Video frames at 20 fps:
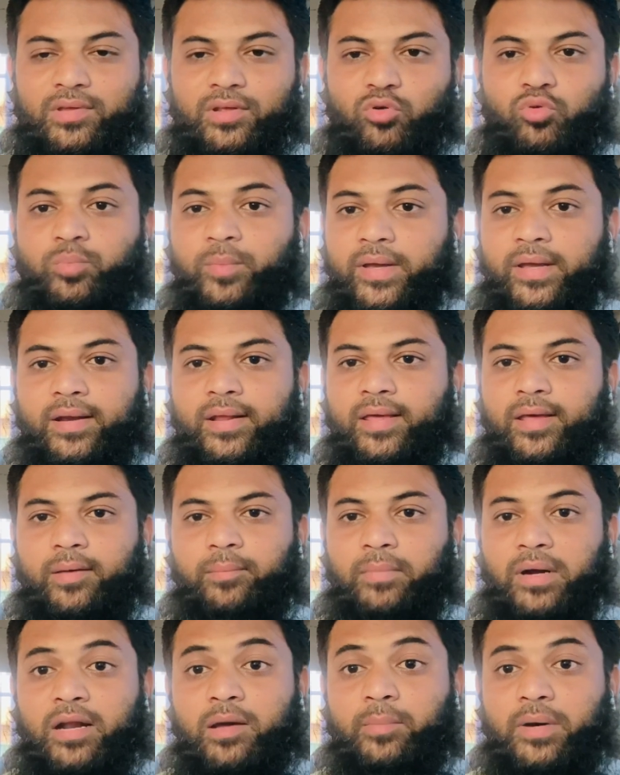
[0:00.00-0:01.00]
உண்மையிலேயே
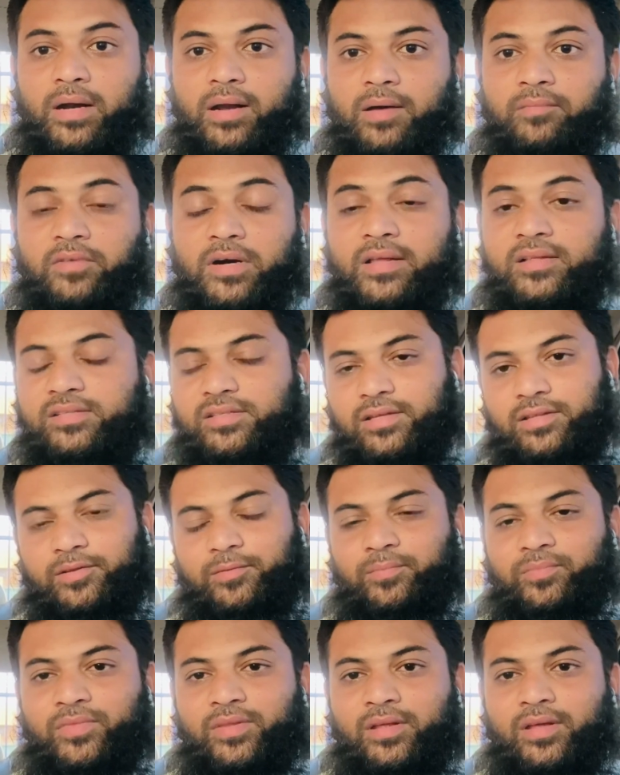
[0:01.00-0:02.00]
மனமெல்லாம் வலிச்சது
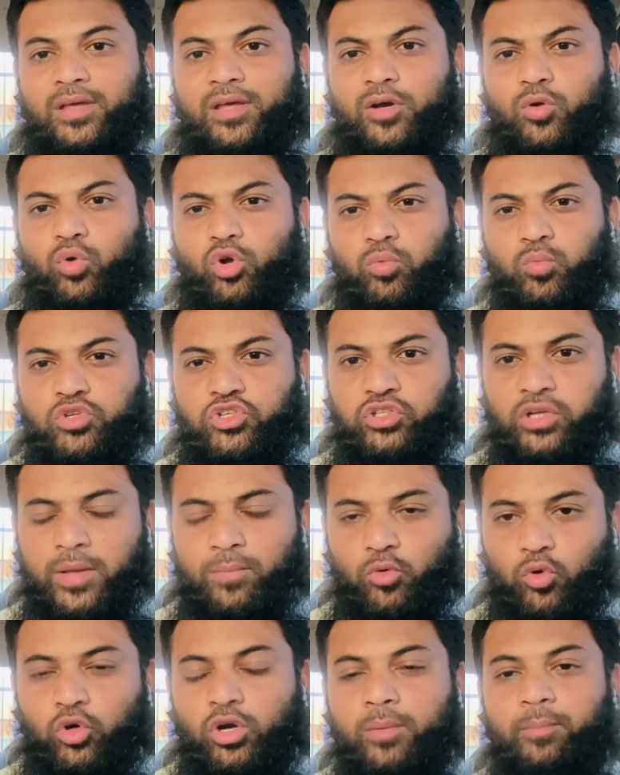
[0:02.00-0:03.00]
ஒரு
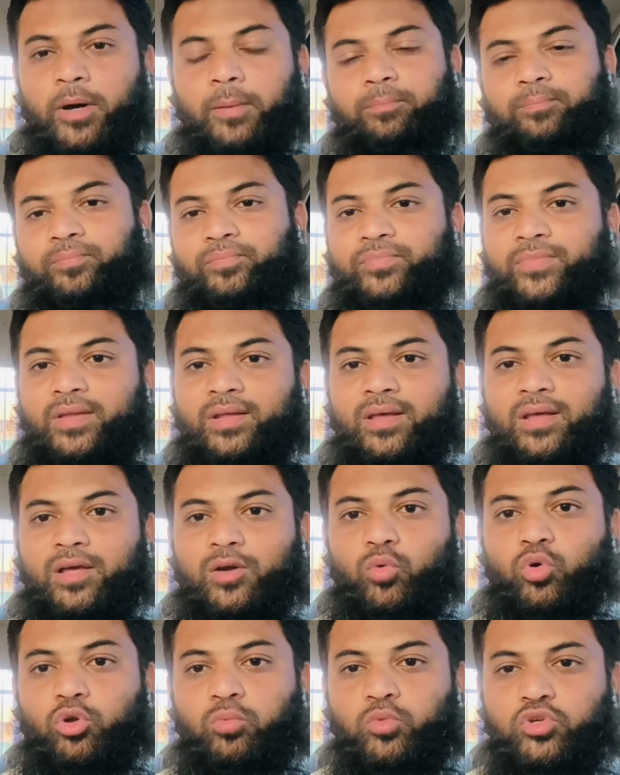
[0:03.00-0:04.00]
முஸ்லிம் குடும்பம்
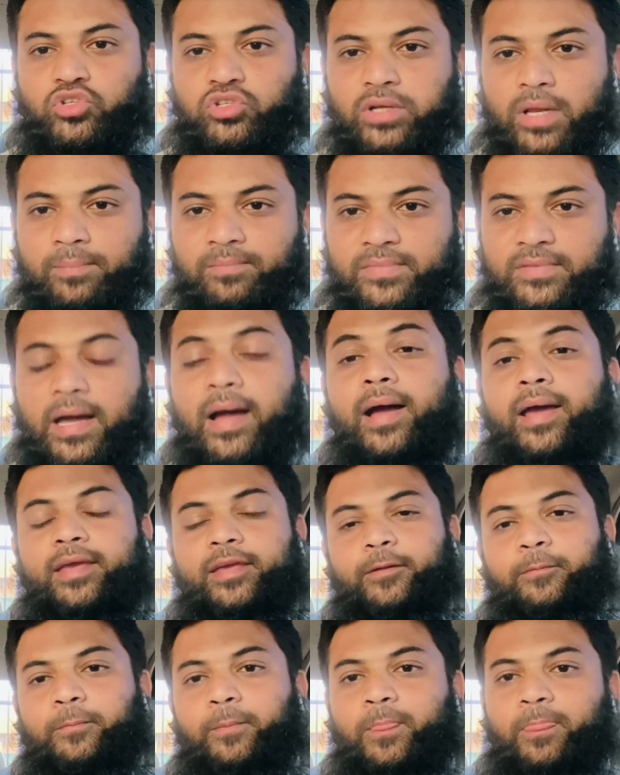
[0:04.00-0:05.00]
ஒரு முஸ்லிம் தாய்
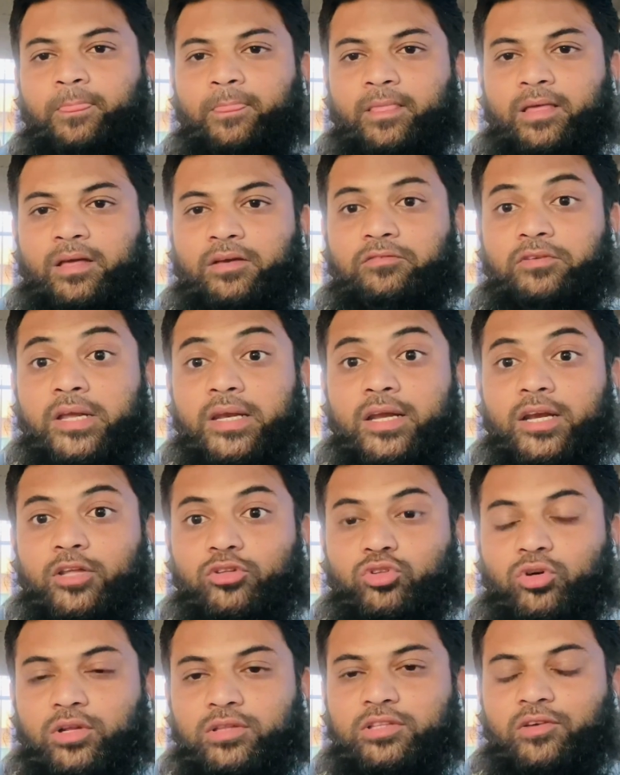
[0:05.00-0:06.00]
வெளியில
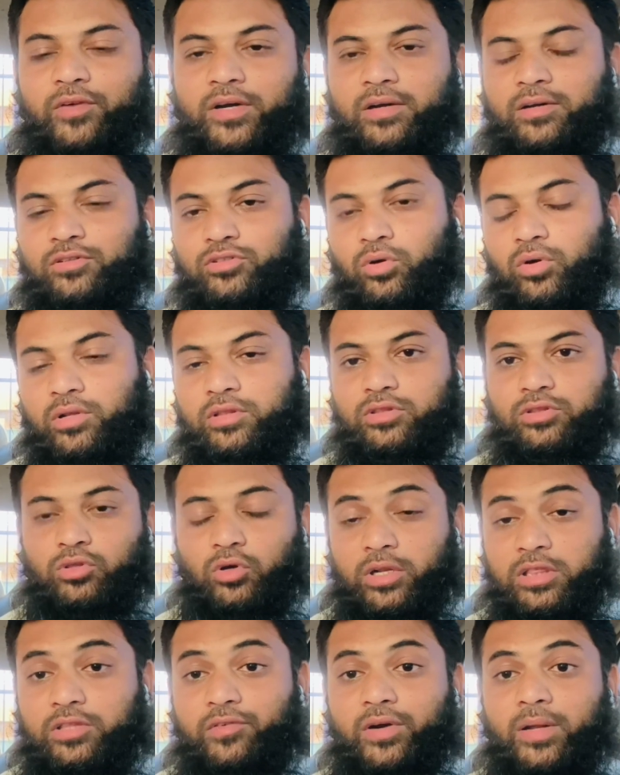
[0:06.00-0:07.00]
துரத்து
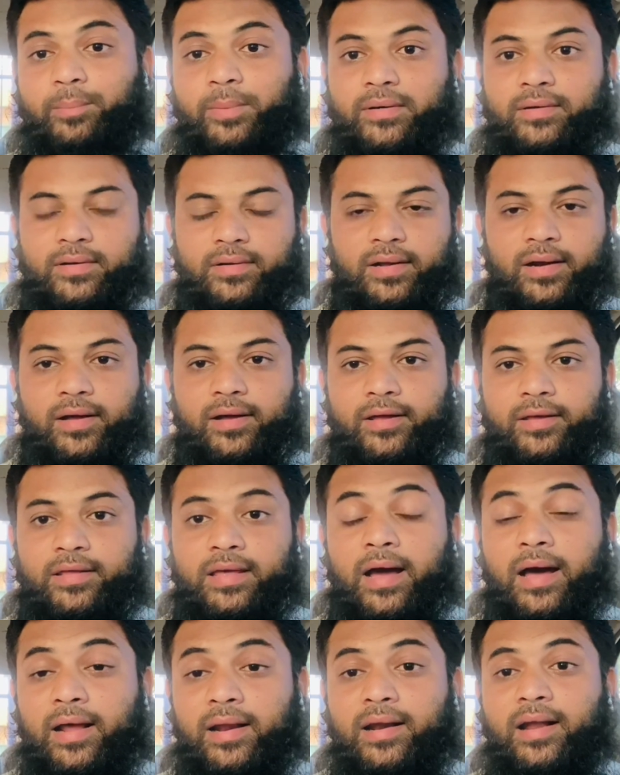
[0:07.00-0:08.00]
துரத்தி விடப்பட்டிருக்கிறாங்க
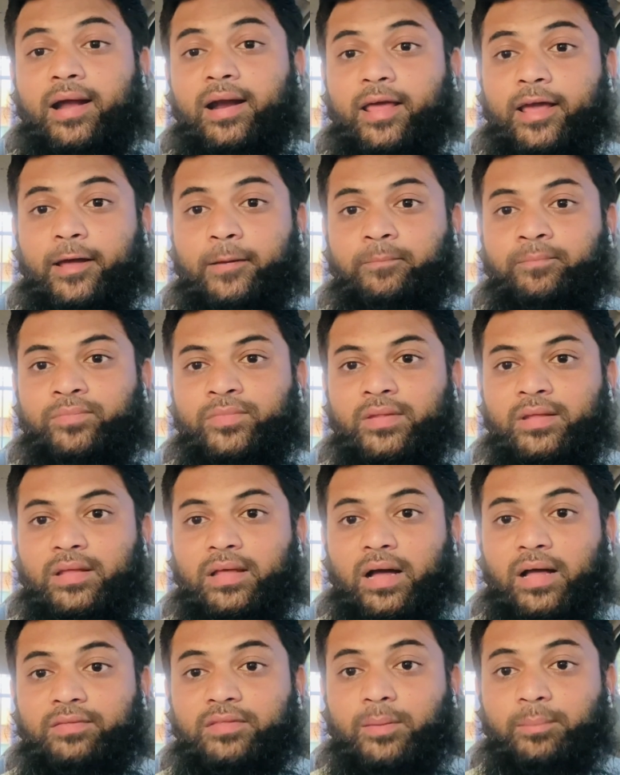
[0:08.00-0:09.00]
யாருனால
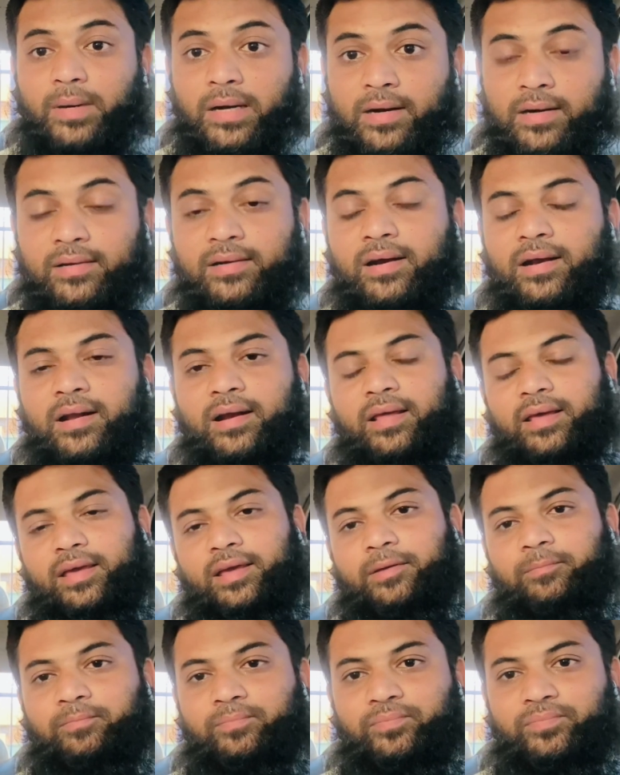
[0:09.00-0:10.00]
அந்த மகன்களாலேயே
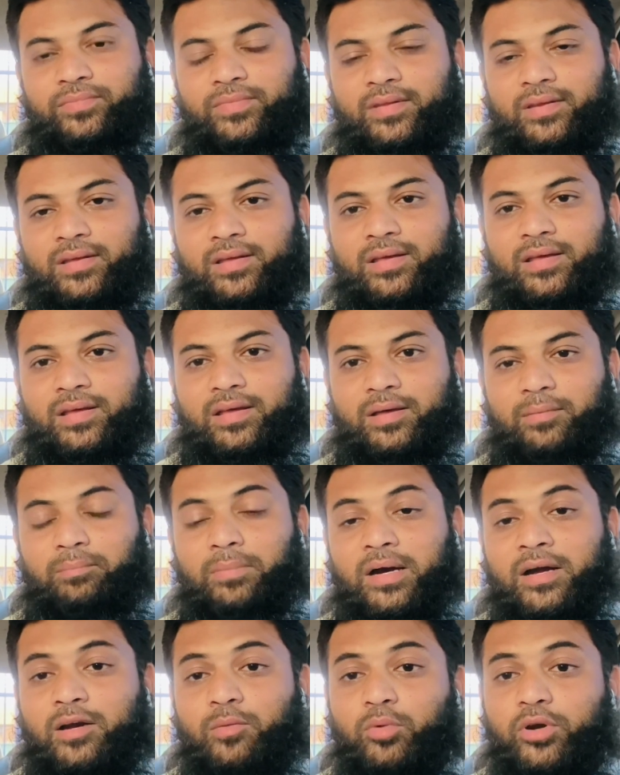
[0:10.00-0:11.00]

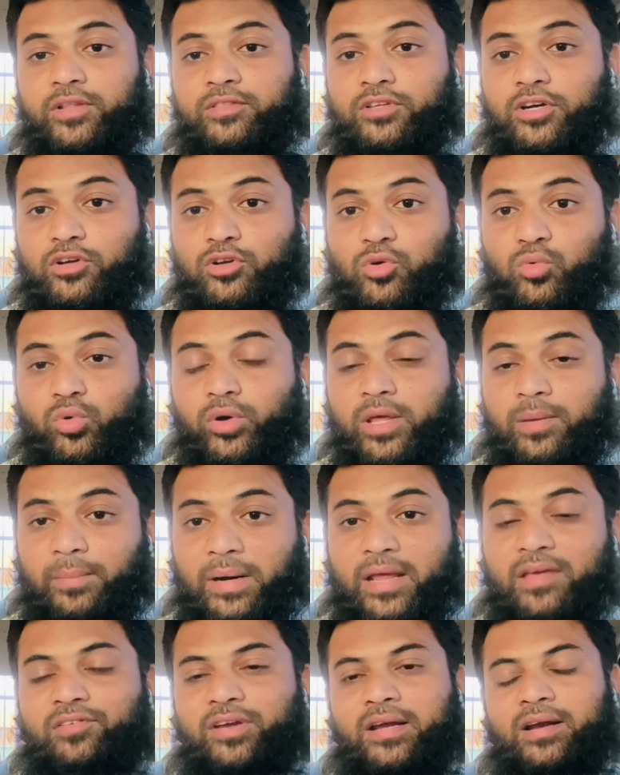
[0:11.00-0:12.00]
மகன் முடித்திருக்கக்கூடிய
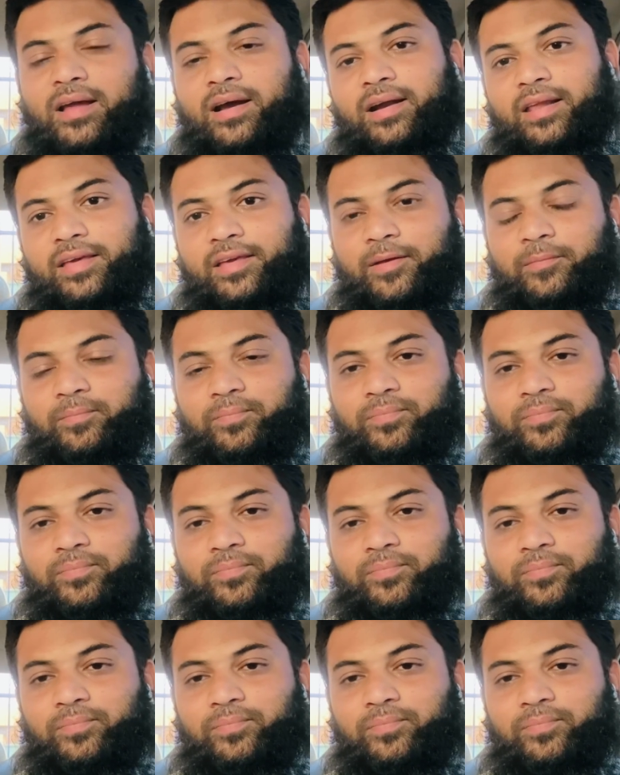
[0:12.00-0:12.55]
மனைவிகளாலேயே